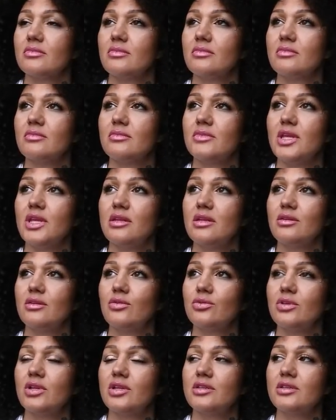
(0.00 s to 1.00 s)
neydi
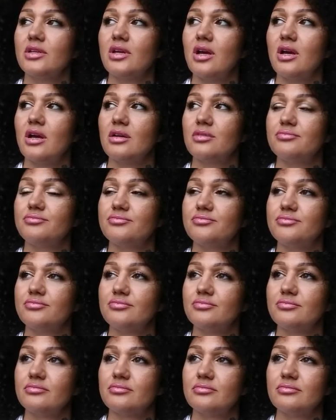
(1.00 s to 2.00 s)
onun adı ya?
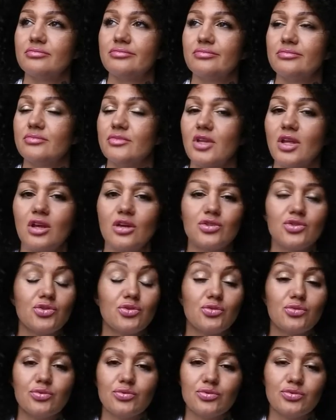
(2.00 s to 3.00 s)

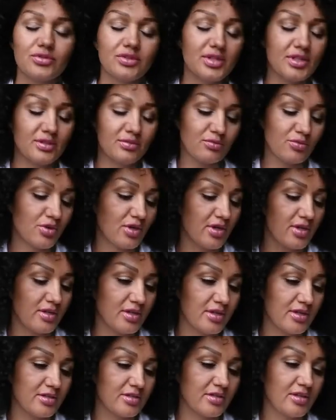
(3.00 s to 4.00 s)
Çok unutkanım bu
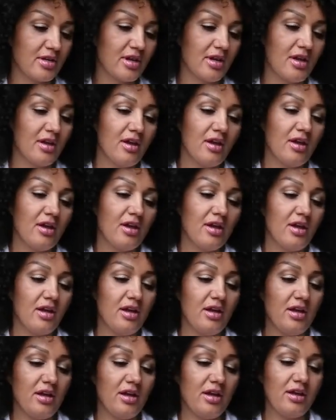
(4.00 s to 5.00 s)
aralar.
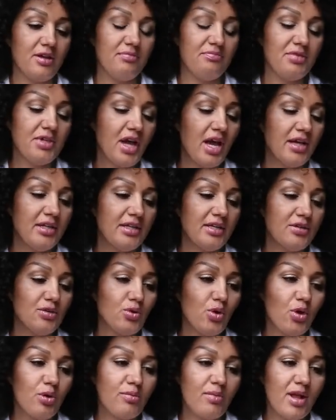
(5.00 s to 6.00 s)
Ee,
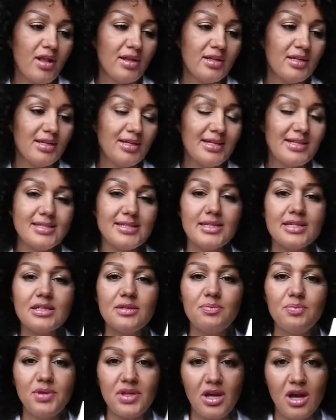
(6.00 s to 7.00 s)
yani normal
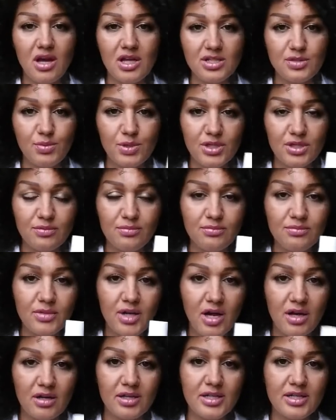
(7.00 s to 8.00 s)
klasik bir ağız
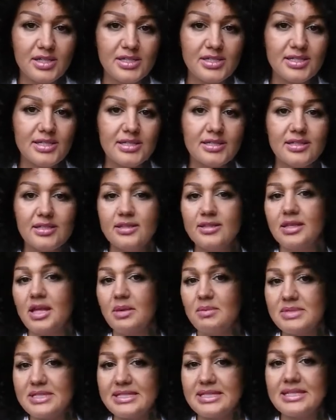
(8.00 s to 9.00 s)
bakım gargarasıydı.
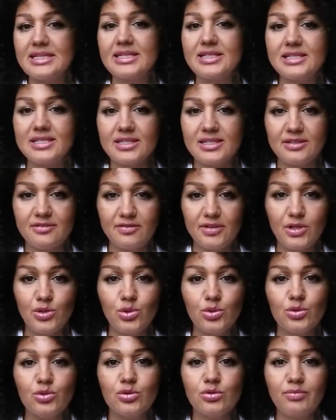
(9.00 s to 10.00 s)
Temizlik hissini
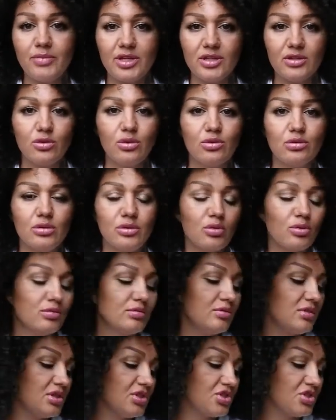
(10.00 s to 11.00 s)
veriyordu mentollü
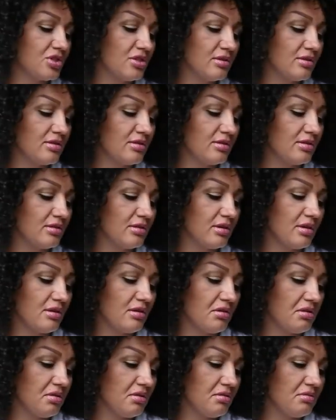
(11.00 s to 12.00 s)
olduğu için.
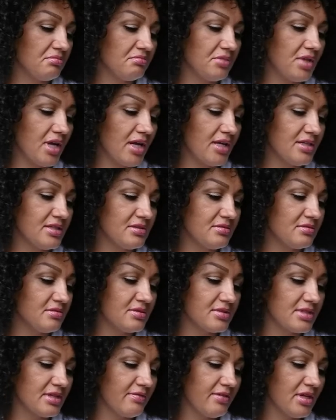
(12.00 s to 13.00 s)
Ee, yani
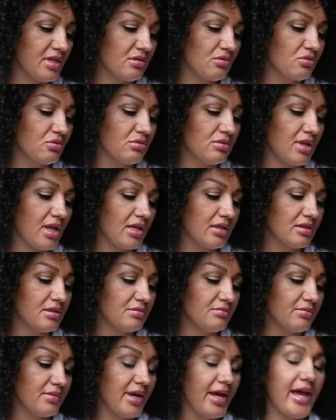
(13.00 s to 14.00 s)
severek
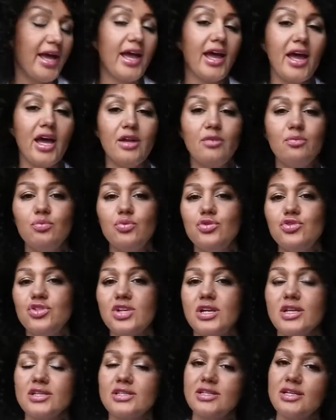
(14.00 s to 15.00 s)
kullandım. Eğer
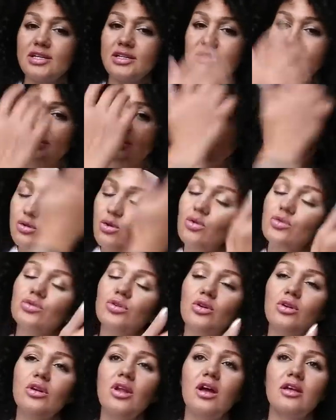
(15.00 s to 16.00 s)
bütçenize
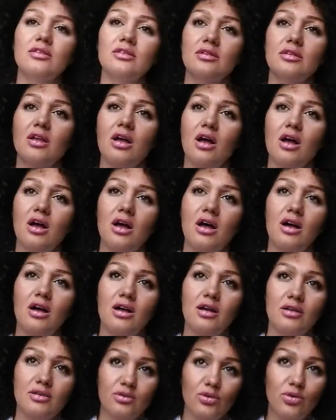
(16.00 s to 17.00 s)
kontrol hat
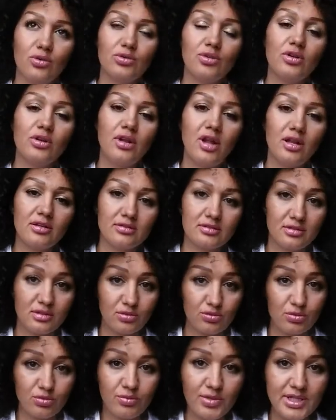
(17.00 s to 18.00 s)
kontrol
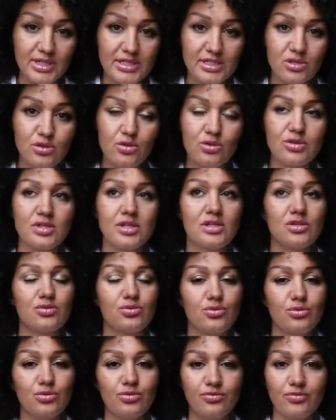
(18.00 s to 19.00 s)
altında tutmak
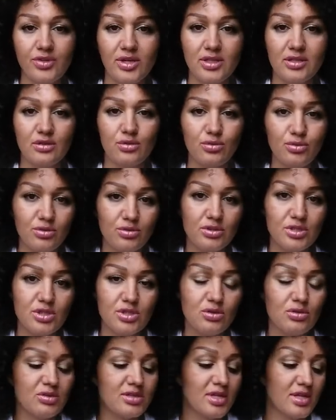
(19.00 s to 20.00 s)
istiyorsanız, uygun fiyatlı ürün
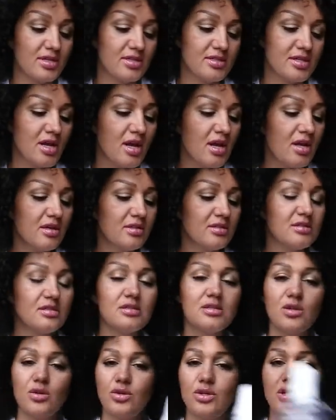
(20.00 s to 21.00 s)
istiyorsanız
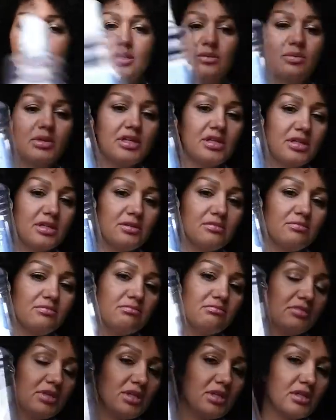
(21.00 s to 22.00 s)
size
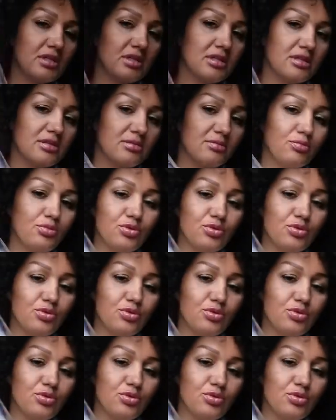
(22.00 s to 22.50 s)
önerebilirim. Ee,